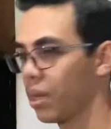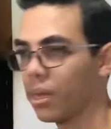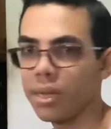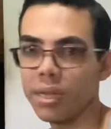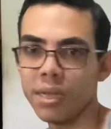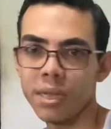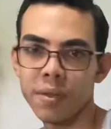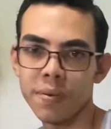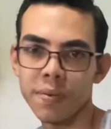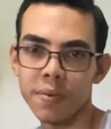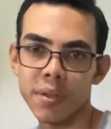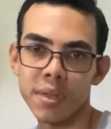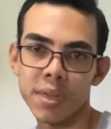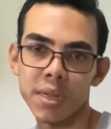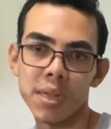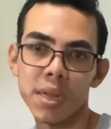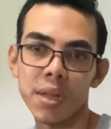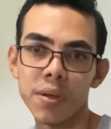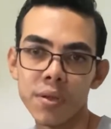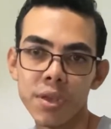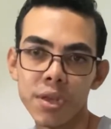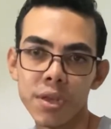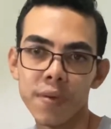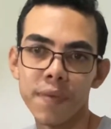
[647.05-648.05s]
Se vocês
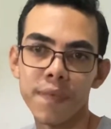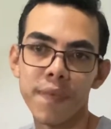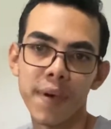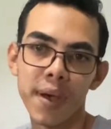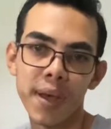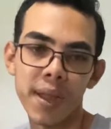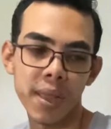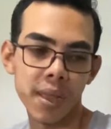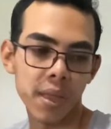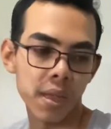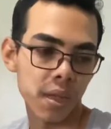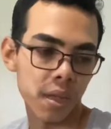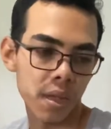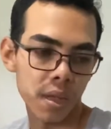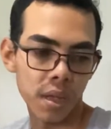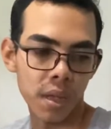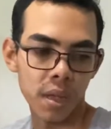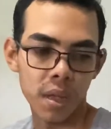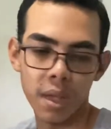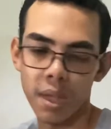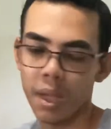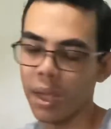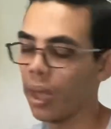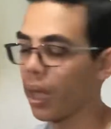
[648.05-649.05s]
não tiverem
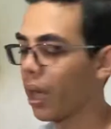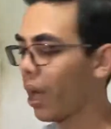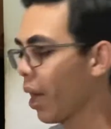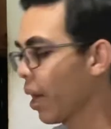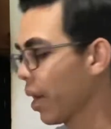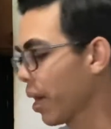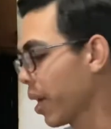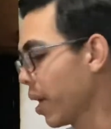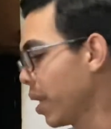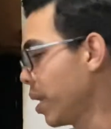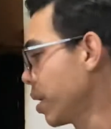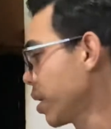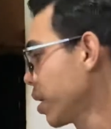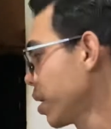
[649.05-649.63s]
aquele